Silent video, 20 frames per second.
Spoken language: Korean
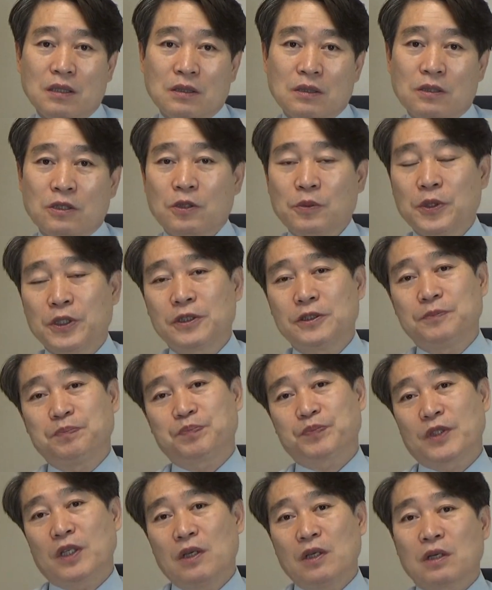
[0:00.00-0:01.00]

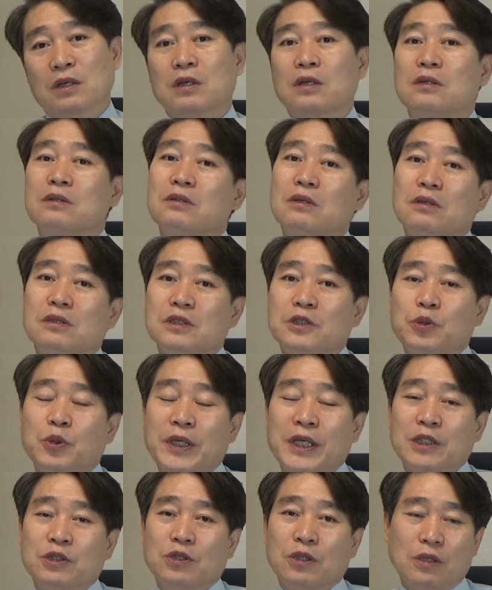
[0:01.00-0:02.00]
그러면은 그런 걸
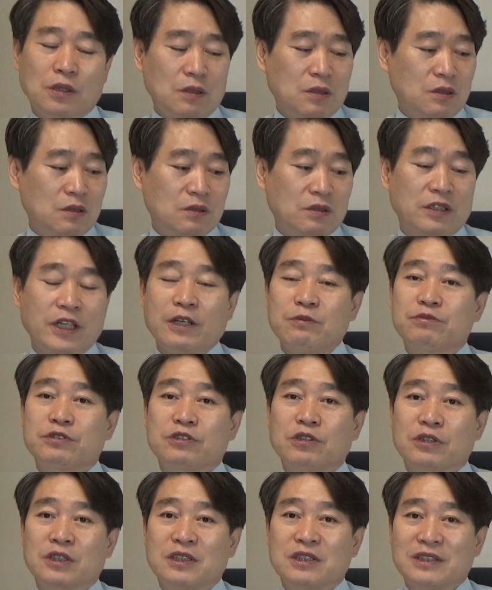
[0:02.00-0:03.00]
이용해서
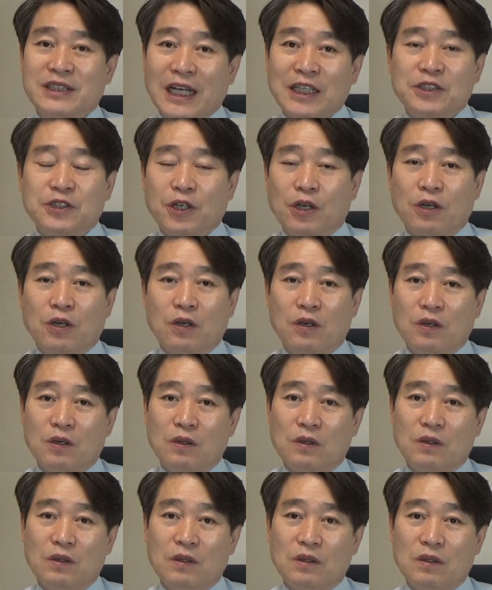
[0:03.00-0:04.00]
내부적인 단결,
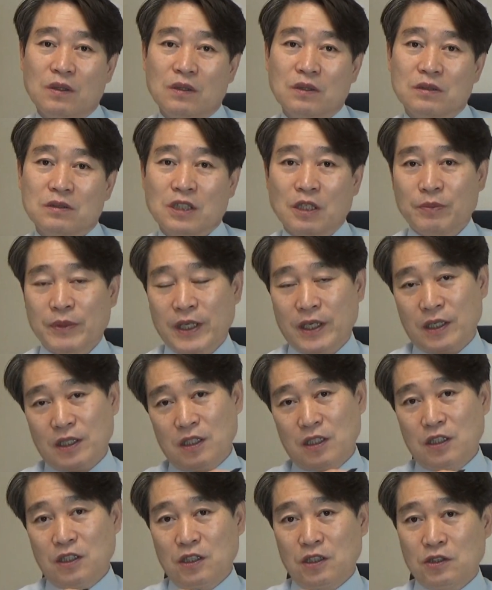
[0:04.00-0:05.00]
그 다음에
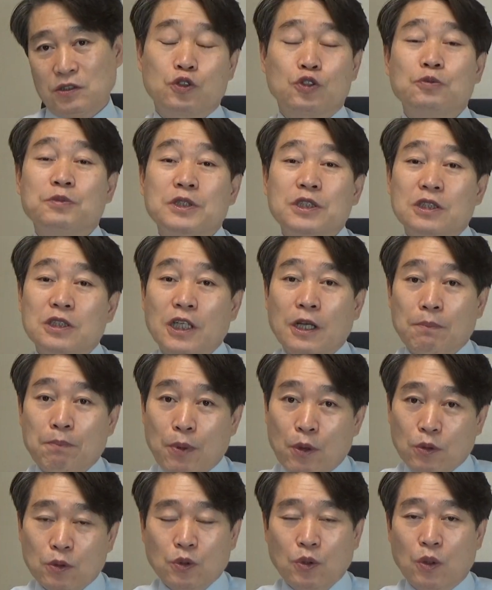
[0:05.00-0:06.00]
주민들의
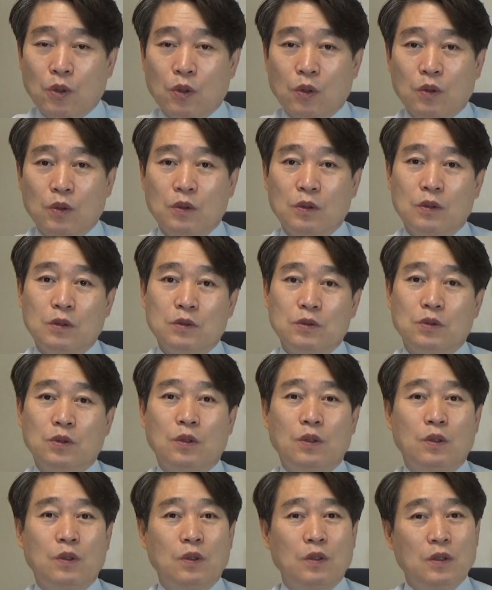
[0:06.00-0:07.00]
폭동
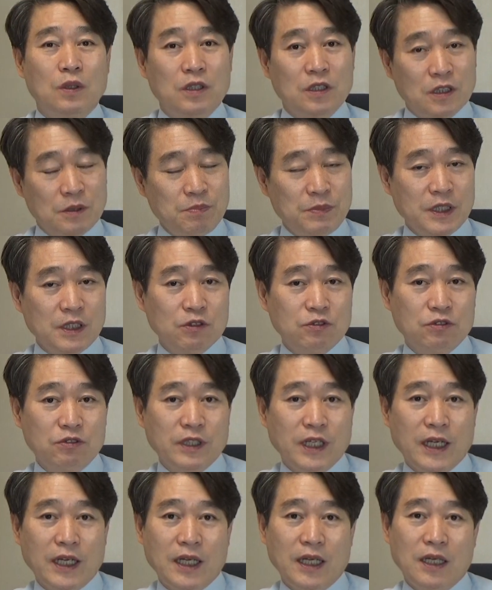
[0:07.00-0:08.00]
또
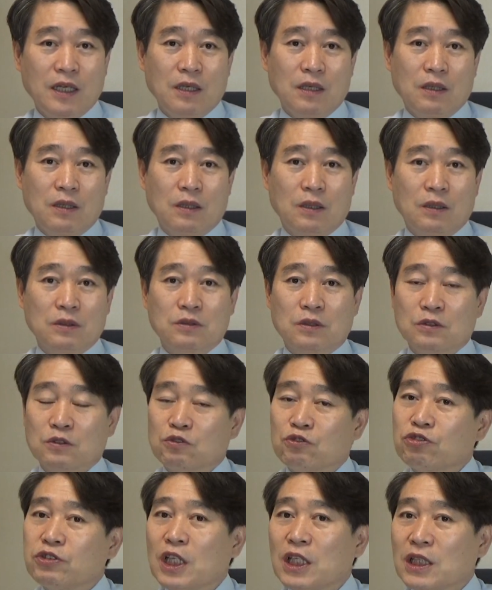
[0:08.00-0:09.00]
인민군의
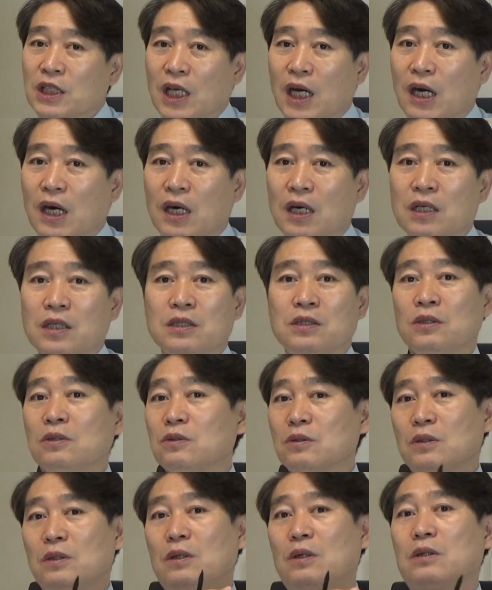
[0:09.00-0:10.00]
어떤 쿠데타
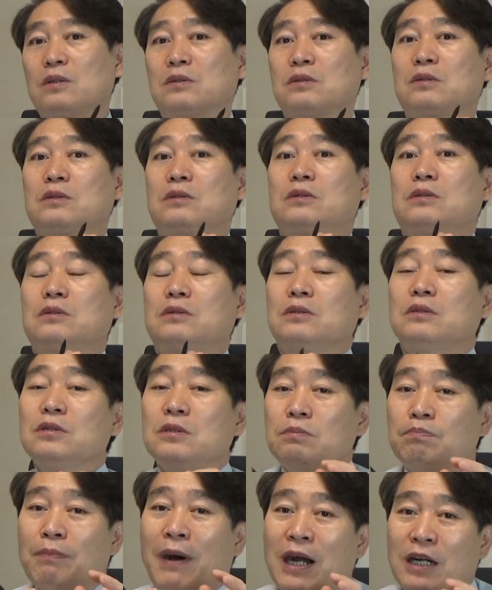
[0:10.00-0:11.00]
이런
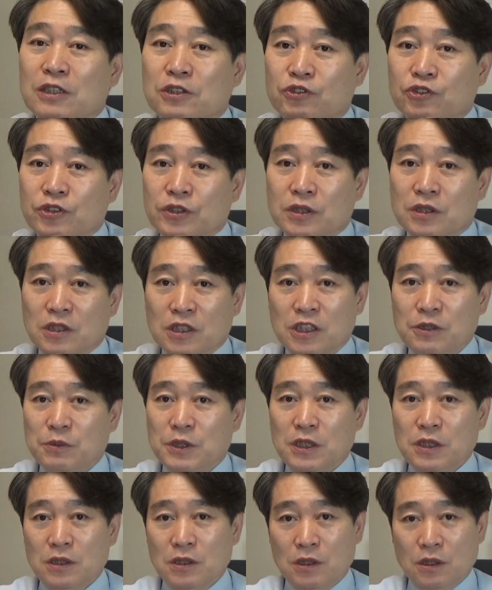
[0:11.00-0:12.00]
것을 막을 수 있는
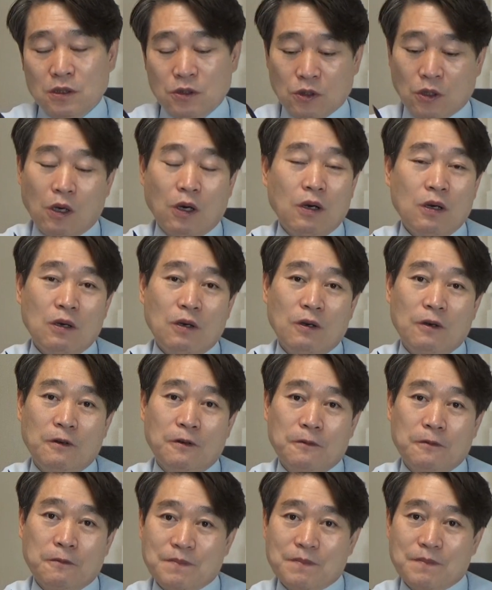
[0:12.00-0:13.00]
힘을 더
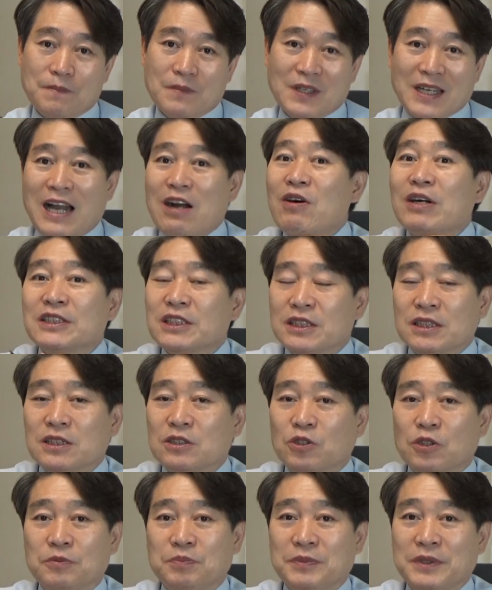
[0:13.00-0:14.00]

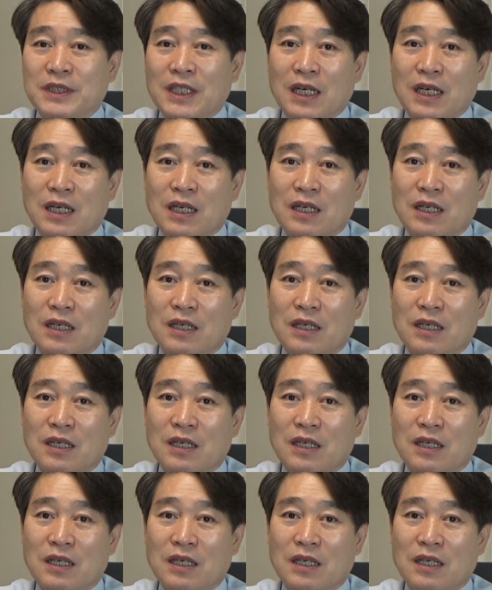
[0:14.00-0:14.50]
강화시킨 겁니다.